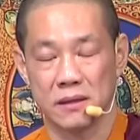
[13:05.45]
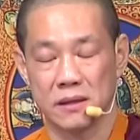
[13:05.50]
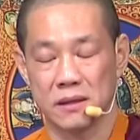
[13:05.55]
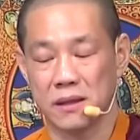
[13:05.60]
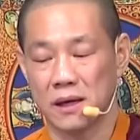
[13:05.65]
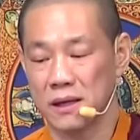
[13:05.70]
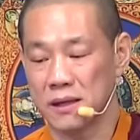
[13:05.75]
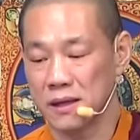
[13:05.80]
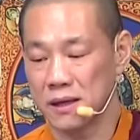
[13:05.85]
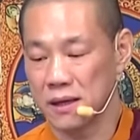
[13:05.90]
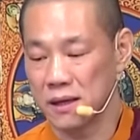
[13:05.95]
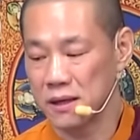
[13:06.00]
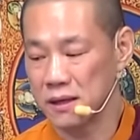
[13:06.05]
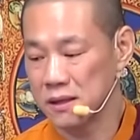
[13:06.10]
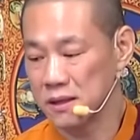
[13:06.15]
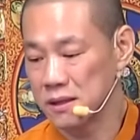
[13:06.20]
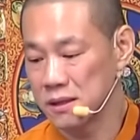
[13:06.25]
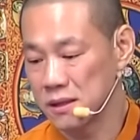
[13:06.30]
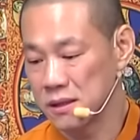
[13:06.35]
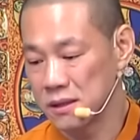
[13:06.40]
你打
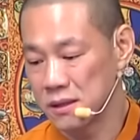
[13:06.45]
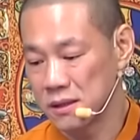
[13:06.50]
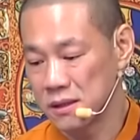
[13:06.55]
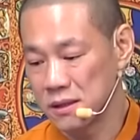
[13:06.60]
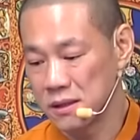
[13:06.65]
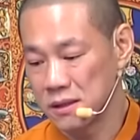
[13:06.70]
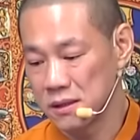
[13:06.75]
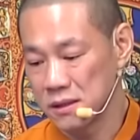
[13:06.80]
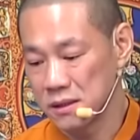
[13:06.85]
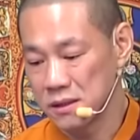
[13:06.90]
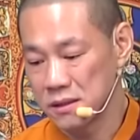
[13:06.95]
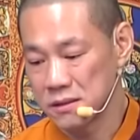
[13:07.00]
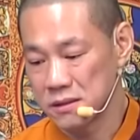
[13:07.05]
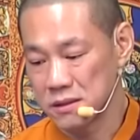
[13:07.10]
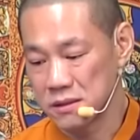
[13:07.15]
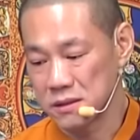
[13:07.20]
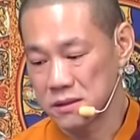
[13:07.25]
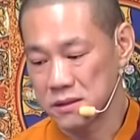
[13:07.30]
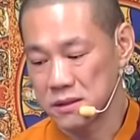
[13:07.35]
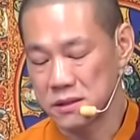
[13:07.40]
胎，
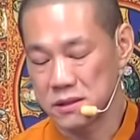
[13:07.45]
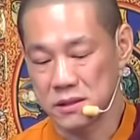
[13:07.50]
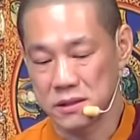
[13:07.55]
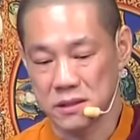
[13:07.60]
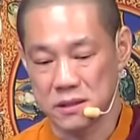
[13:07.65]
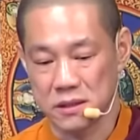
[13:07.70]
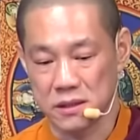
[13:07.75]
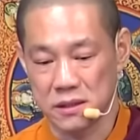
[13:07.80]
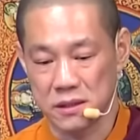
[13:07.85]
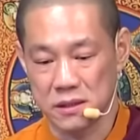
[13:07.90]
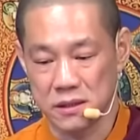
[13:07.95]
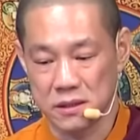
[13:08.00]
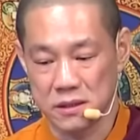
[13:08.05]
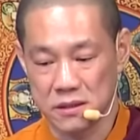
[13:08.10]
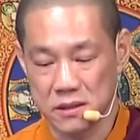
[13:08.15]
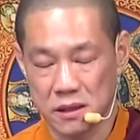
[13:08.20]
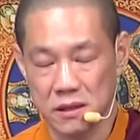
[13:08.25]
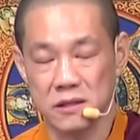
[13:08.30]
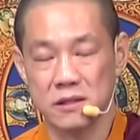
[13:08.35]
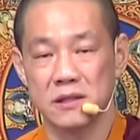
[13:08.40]
这是自己
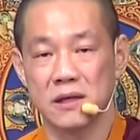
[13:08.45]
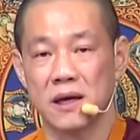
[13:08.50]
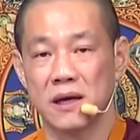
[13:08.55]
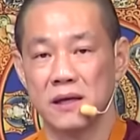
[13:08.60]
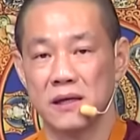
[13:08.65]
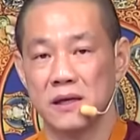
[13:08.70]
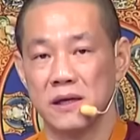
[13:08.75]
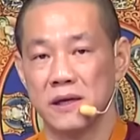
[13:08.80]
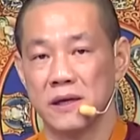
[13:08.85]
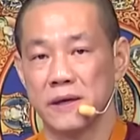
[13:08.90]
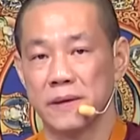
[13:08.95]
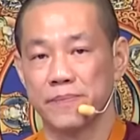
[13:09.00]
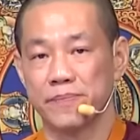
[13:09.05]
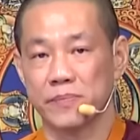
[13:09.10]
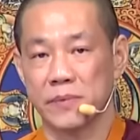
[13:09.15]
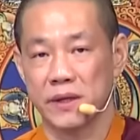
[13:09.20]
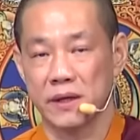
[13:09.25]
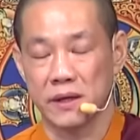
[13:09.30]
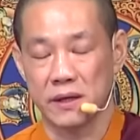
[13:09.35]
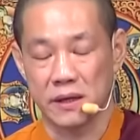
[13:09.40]
造杀业，
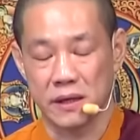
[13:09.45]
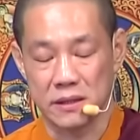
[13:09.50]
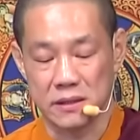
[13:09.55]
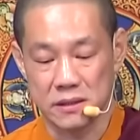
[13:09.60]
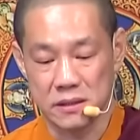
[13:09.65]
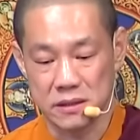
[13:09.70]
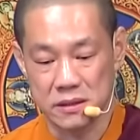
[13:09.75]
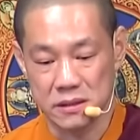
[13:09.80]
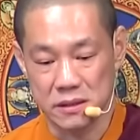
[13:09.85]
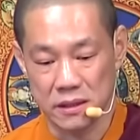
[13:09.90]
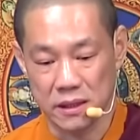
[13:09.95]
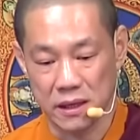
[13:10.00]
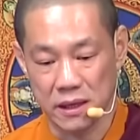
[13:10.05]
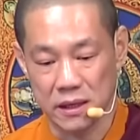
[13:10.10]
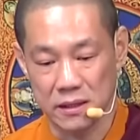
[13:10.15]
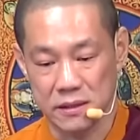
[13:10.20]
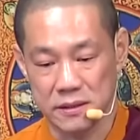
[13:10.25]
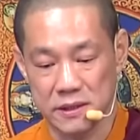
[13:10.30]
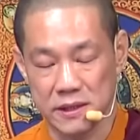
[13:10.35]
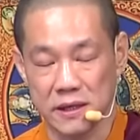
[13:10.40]
也给自己
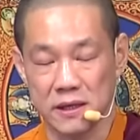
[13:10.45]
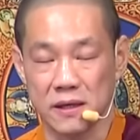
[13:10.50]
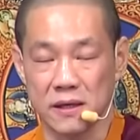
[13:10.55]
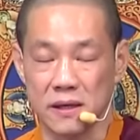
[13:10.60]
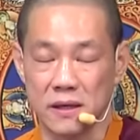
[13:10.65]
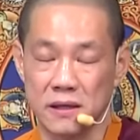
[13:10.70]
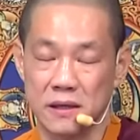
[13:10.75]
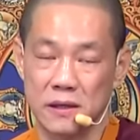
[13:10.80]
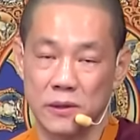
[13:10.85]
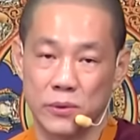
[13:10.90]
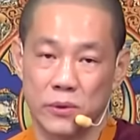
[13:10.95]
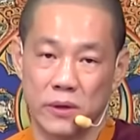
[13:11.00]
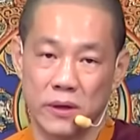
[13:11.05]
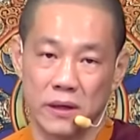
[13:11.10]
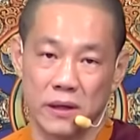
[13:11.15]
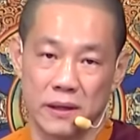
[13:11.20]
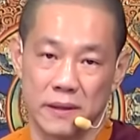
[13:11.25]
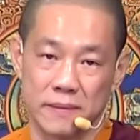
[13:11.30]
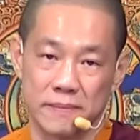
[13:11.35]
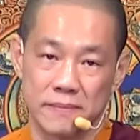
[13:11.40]
啊结了恩
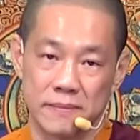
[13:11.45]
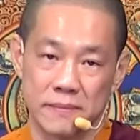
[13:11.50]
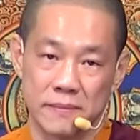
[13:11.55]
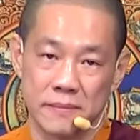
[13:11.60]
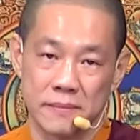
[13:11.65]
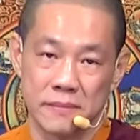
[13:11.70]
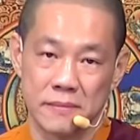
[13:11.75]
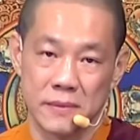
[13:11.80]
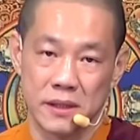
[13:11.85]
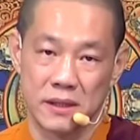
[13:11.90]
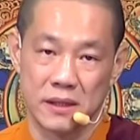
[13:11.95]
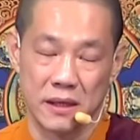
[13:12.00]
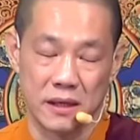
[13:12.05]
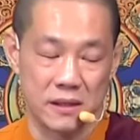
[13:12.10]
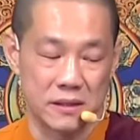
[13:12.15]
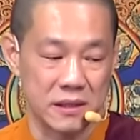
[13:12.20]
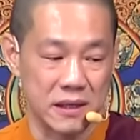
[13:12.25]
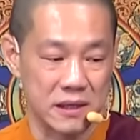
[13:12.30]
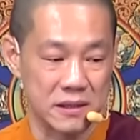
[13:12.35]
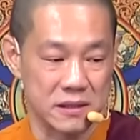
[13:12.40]
怨，
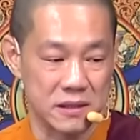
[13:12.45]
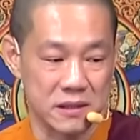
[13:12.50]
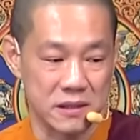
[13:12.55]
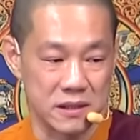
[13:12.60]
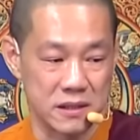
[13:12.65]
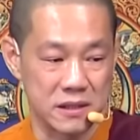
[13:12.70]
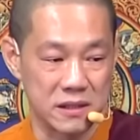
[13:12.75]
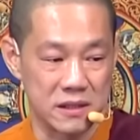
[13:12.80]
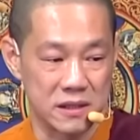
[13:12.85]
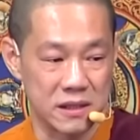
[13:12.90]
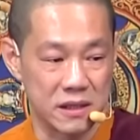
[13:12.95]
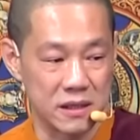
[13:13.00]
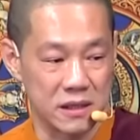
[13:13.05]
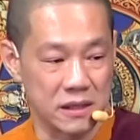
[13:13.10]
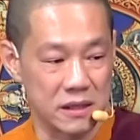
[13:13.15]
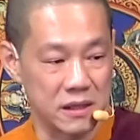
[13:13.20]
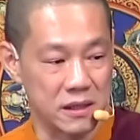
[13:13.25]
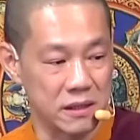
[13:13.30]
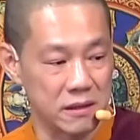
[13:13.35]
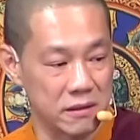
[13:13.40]
也在自己心
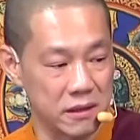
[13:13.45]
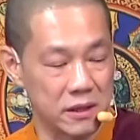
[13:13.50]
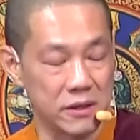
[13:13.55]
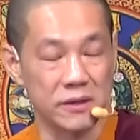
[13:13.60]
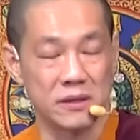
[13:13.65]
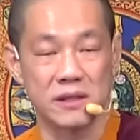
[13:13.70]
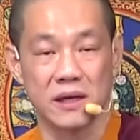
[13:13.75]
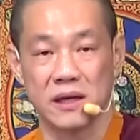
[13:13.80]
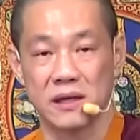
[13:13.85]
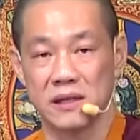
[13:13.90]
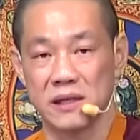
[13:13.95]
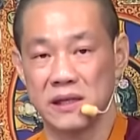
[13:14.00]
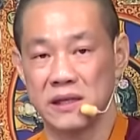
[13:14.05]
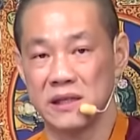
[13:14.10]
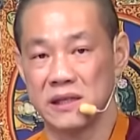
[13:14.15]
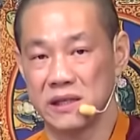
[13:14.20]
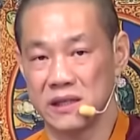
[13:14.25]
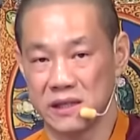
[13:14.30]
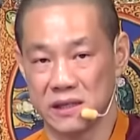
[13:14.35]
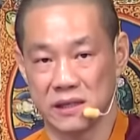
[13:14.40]
里会留下
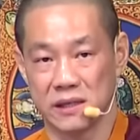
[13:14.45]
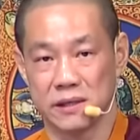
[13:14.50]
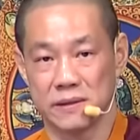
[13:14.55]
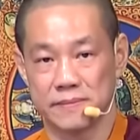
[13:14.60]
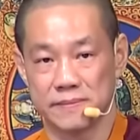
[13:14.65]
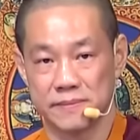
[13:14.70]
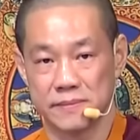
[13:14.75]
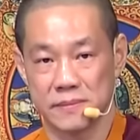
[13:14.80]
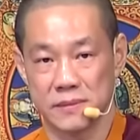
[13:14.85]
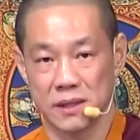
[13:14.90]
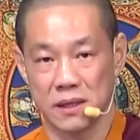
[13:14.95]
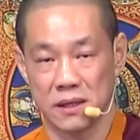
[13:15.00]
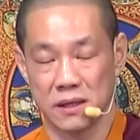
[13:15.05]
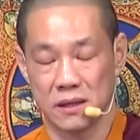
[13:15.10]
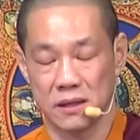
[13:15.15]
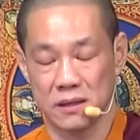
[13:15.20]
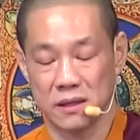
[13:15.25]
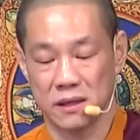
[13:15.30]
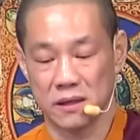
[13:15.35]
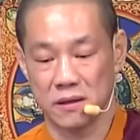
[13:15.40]
阴影
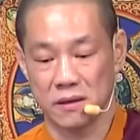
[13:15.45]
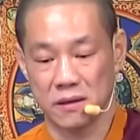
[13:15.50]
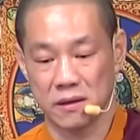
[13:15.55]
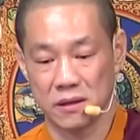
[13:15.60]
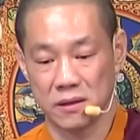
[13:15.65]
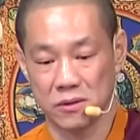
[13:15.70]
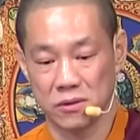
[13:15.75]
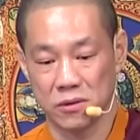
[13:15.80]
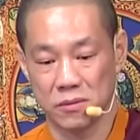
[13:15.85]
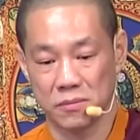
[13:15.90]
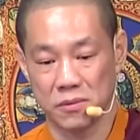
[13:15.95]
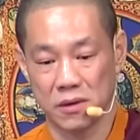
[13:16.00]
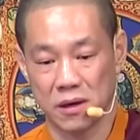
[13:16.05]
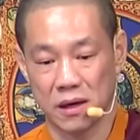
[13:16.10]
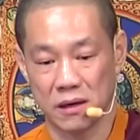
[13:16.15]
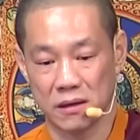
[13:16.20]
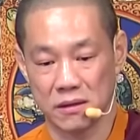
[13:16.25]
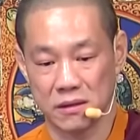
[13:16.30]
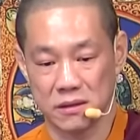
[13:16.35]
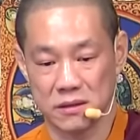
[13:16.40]
啊，都有很多不
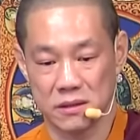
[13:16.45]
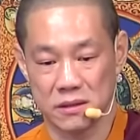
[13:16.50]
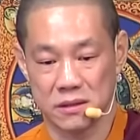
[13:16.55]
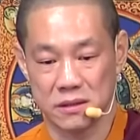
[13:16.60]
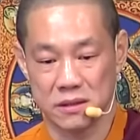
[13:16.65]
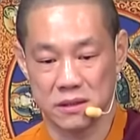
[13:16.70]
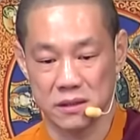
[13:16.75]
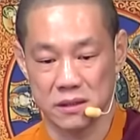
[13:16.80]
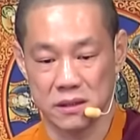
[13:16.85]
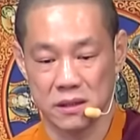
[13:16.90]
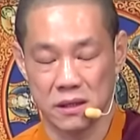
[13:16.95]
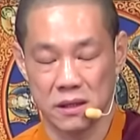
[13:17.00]
好的事情。